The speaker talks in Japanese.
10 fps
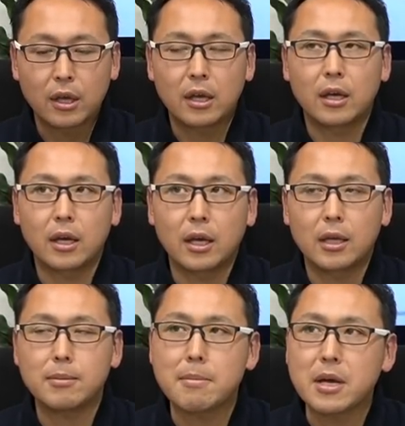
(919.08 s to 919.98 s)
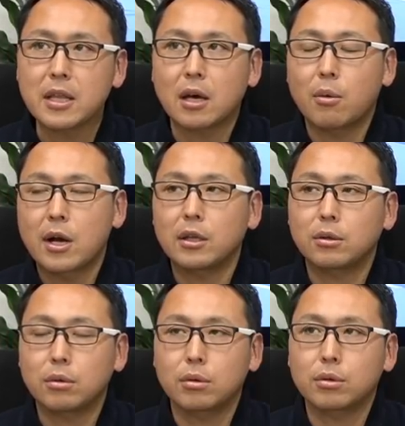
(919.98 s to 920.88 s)
えー、今までは割
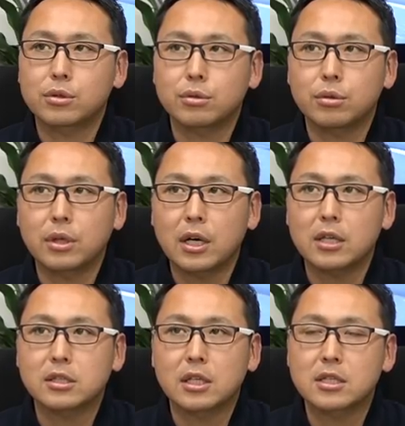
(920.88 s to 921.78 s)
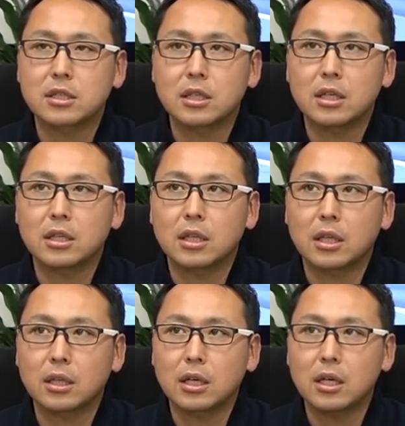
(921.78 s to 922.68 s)
とご紹介させてい
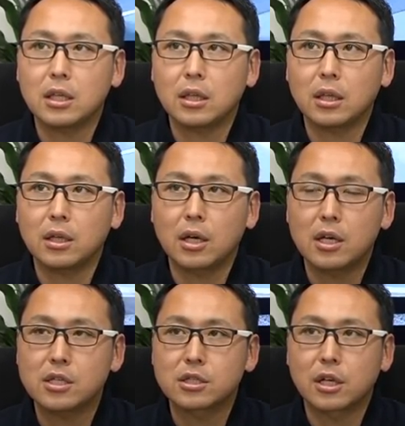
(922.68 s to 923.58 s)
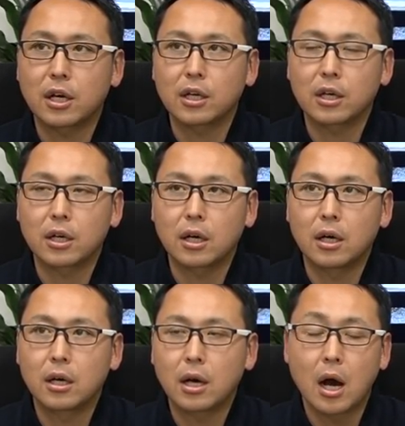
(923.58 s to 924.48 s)
ただいてないんじゃないかな。
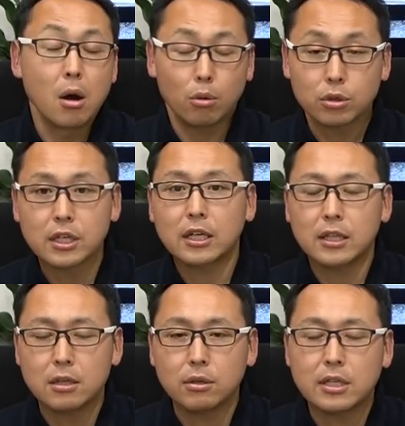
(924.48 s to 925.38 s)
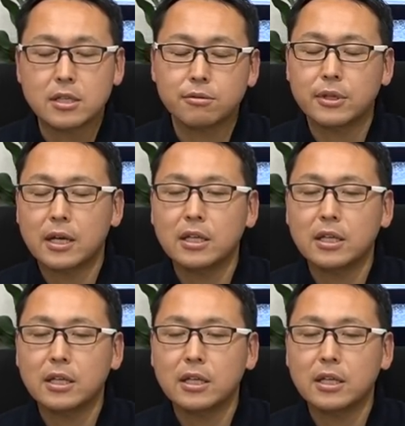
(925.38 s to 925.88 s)
あ、大阪店の エスエフナ